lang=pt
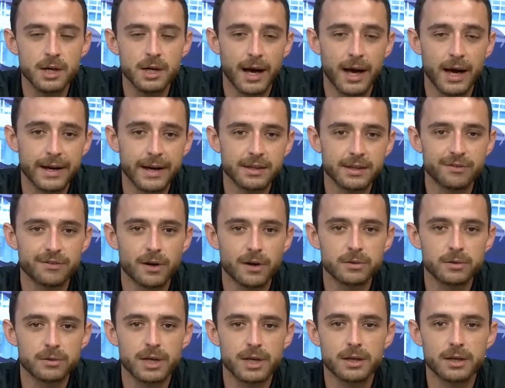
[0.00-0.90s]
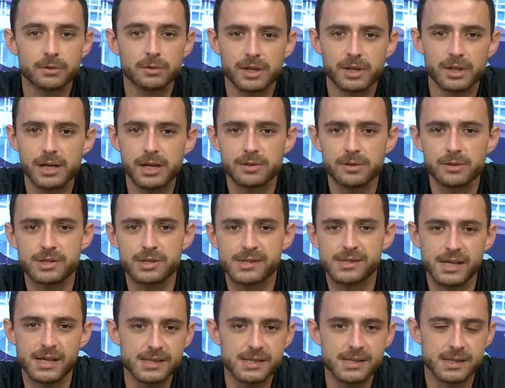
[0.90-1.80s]
Ainda falta o treino de
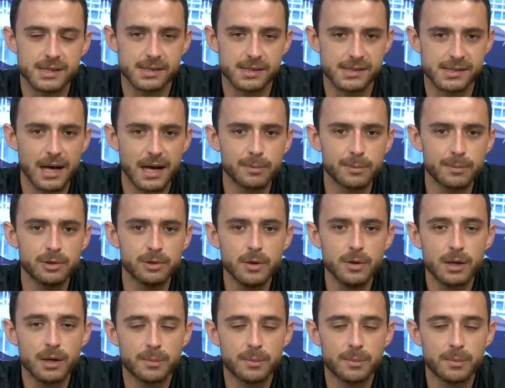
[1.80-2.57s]
sexta, de sábado,